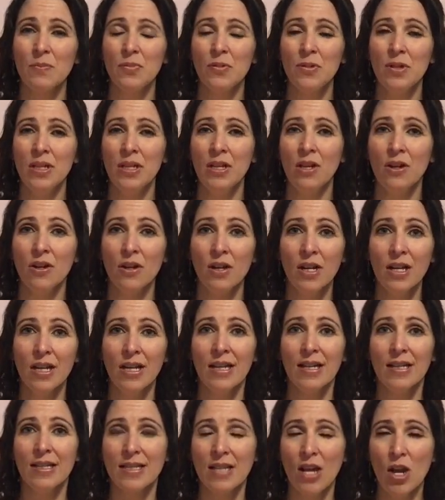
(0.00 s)
Puis tu
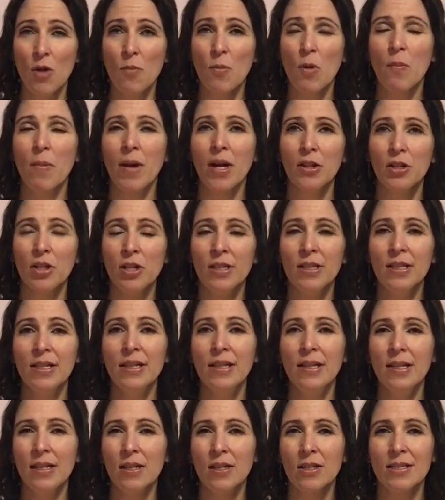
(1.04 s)
sais, à un moment
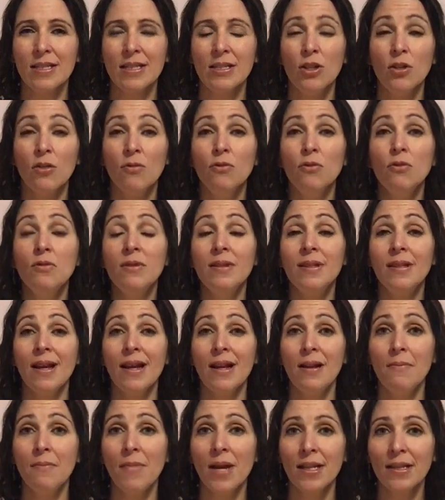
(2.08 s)
donné, c'est devenu
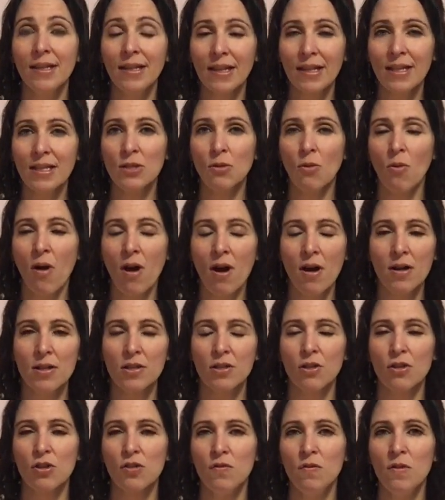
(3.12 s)
tellement dérisoire ce
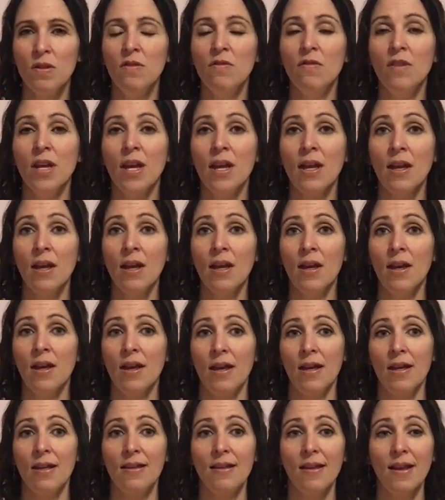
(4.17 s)
que je vivais
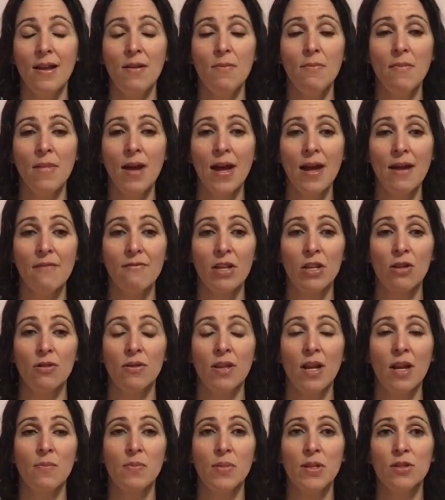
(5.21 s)
et tellement avec
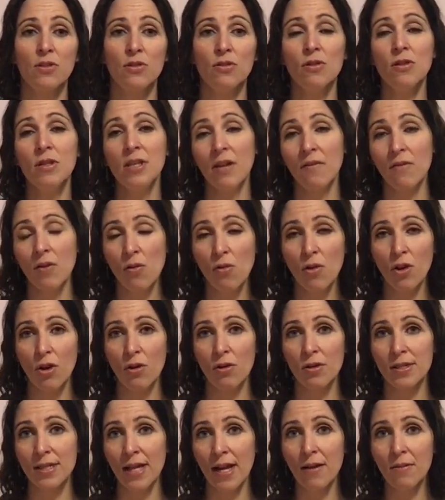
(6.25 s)
une amplitude qui avait
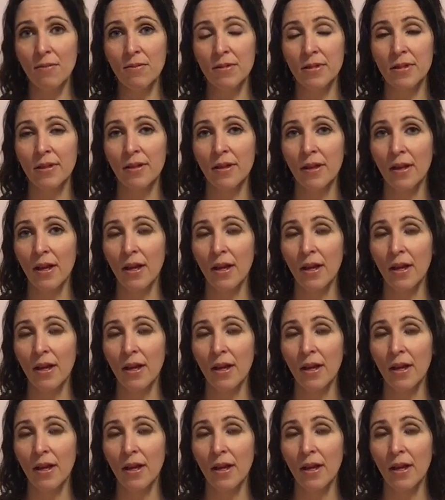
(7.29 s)
aucun sens